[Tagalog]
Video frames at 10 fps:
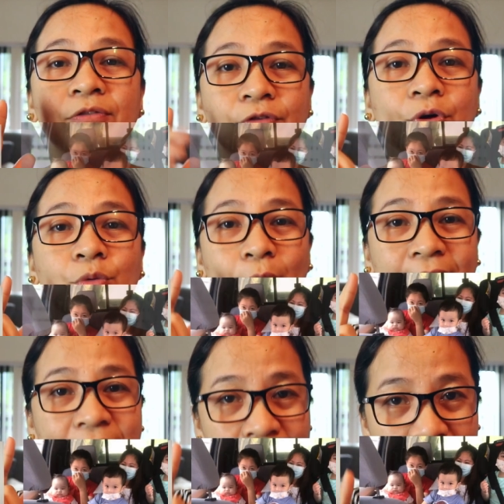for
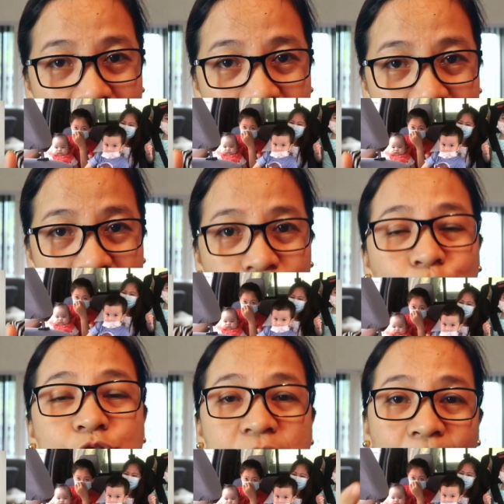one day
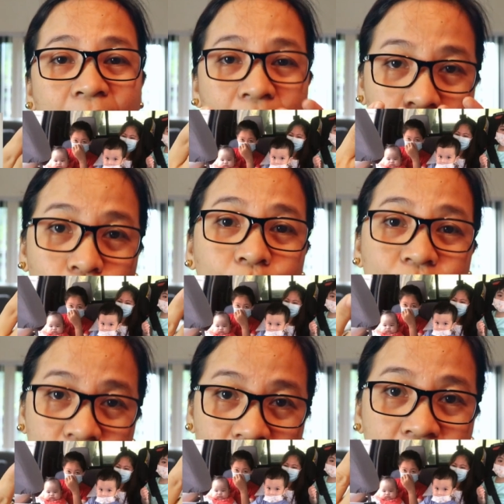dun sa mga cloth
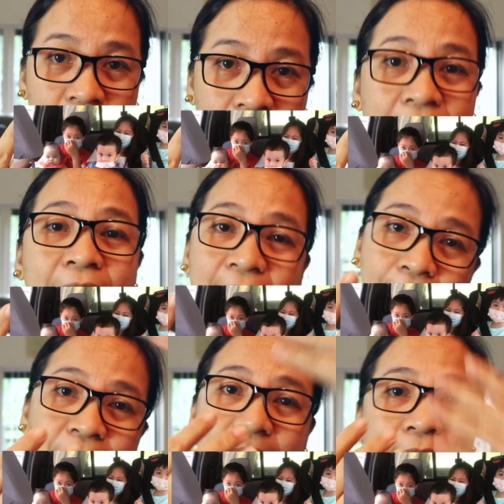na
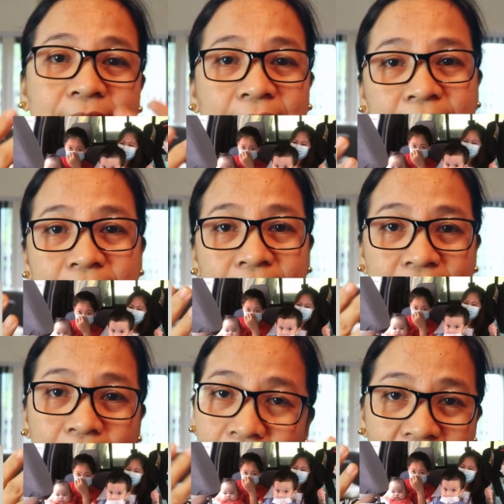ginagamit natin
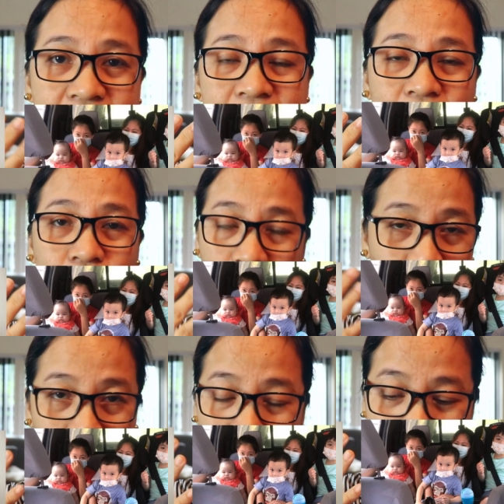na mask or
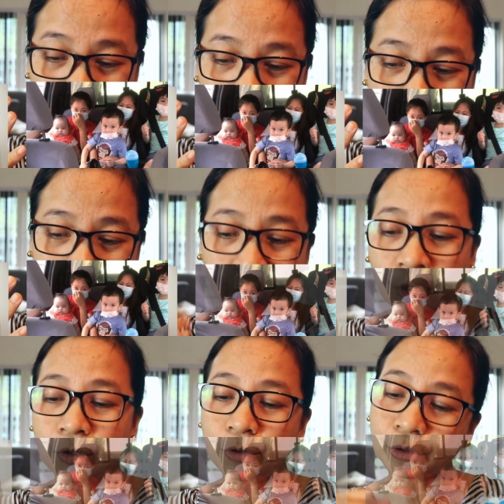cloth.
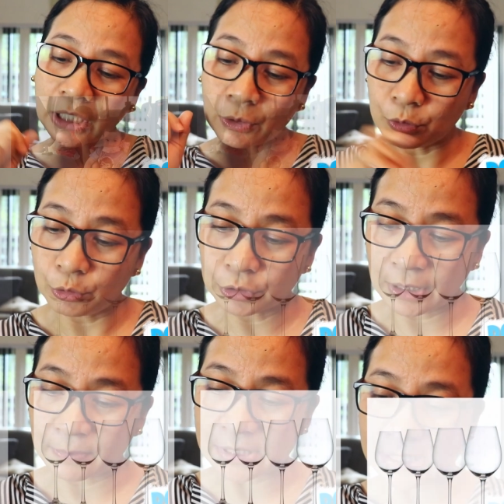Kung nahulog
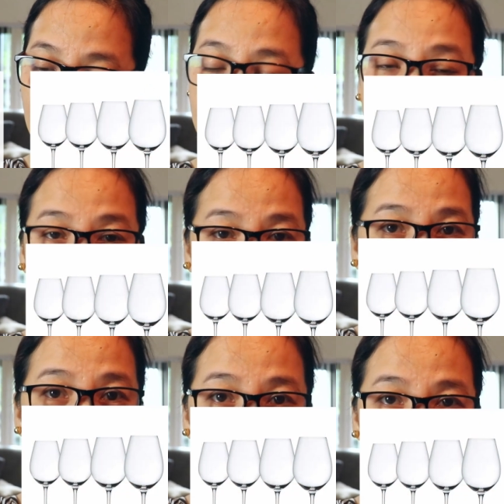naman siya sa
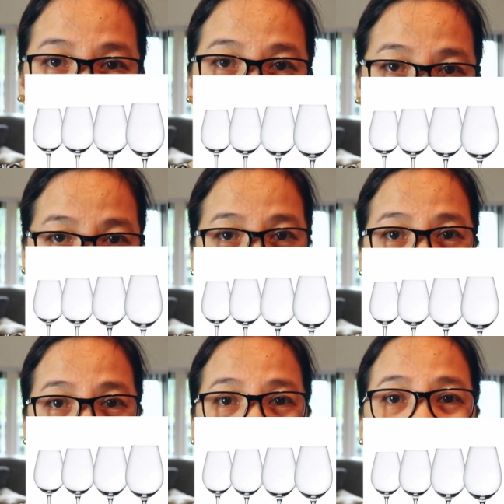glass, pwede
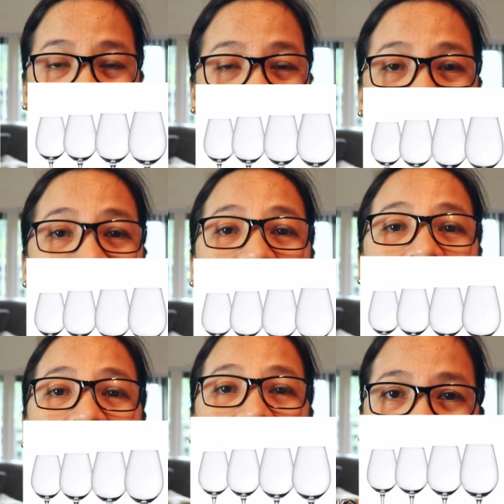siyang
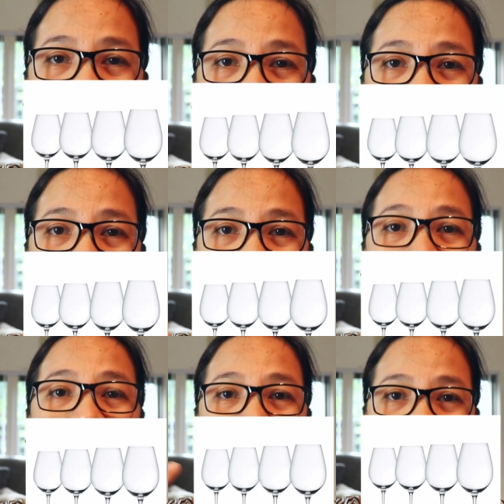maging uh,
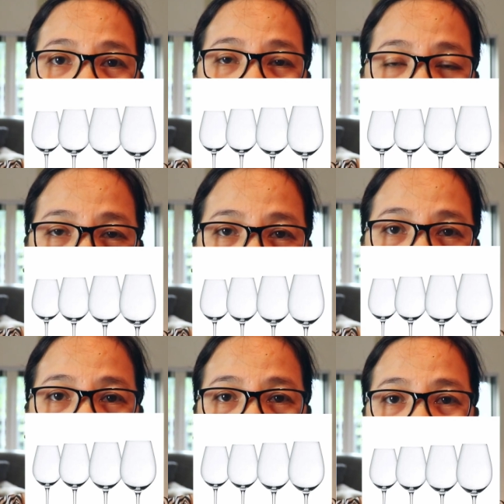maka-infect pa
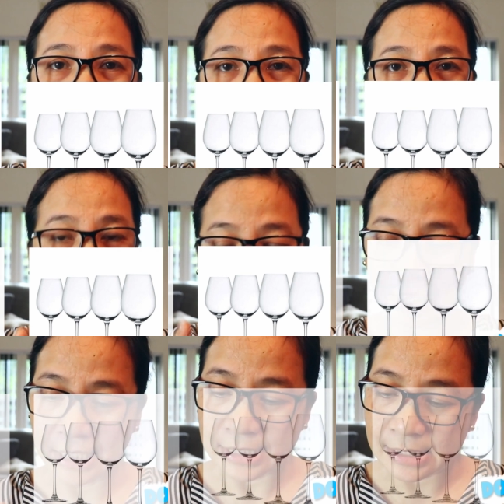rin for 2
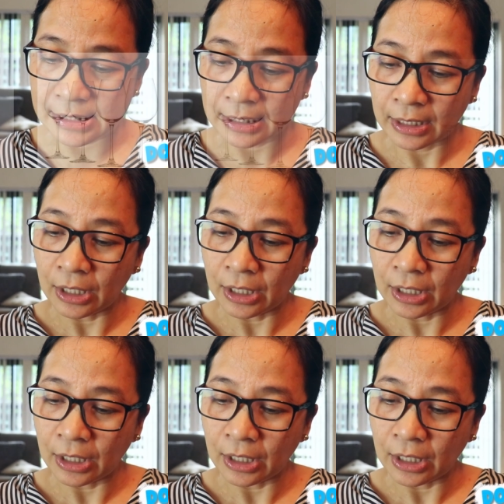days.